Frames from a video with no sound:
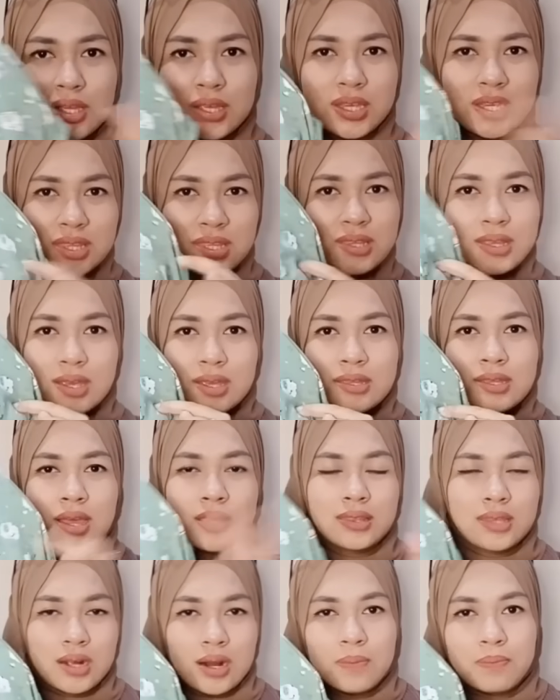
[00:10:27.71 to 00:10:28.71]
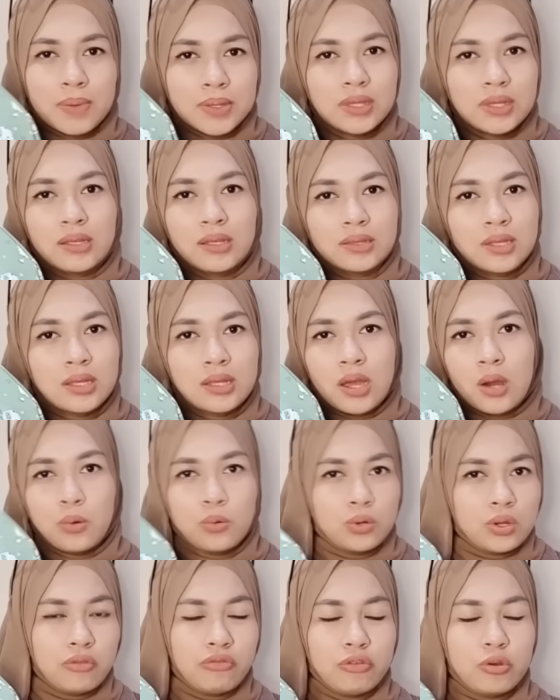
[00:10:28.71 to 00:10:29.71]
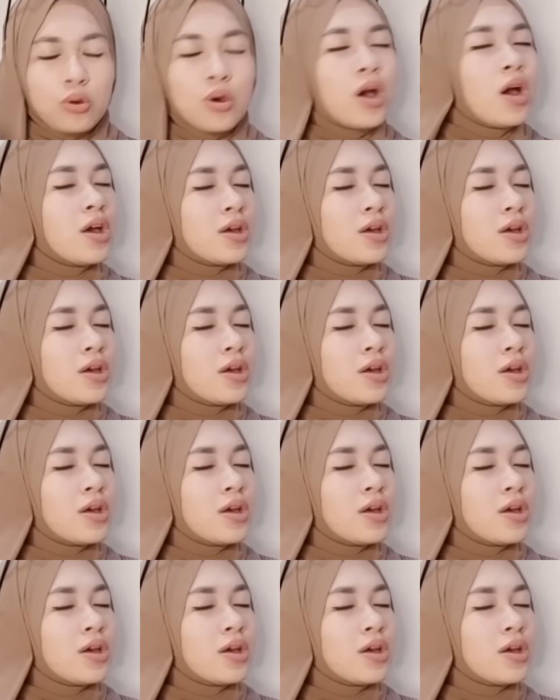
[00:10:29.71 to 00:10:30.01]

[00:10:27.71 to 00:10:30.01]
ini deh diantara empat yang tadi aku review